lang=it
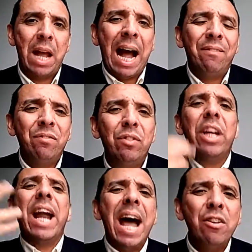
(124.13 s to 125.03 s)

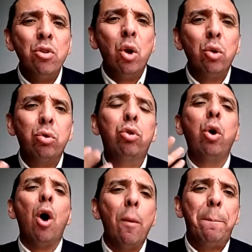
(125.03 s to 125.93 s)
andranno
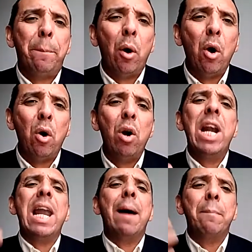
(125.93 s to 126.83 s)
dopo
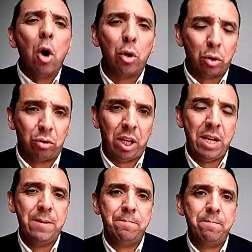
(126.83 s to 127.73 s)
la
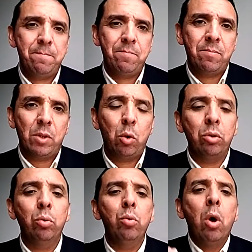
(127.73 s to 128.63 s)
morte.
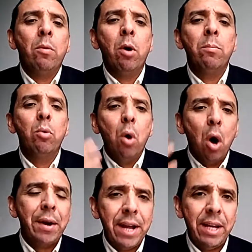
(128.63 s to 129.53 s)
Quando un uomo
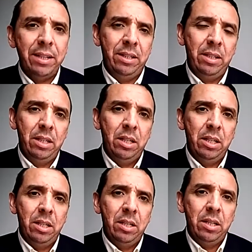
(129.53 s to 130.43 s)
muore
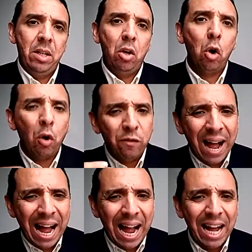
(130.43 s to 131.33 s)
o
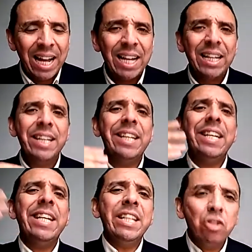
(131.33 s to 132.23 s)
va
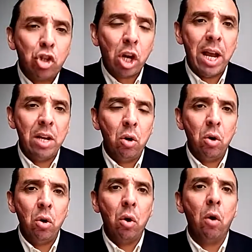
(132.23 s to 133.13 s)
in
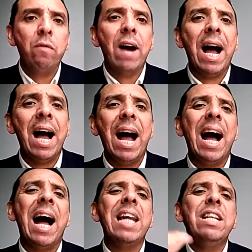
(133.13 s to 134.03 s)
cielo o va
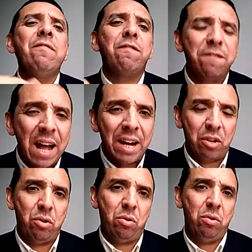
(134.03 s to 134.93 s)

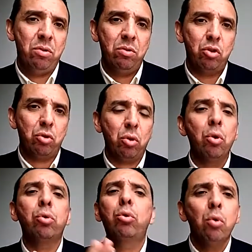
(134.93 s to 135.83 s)
all'inferno. Ci
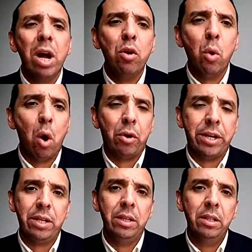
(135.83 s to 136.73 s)
sono due
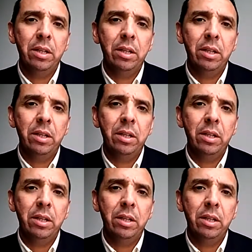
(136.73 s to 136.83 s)
luoghi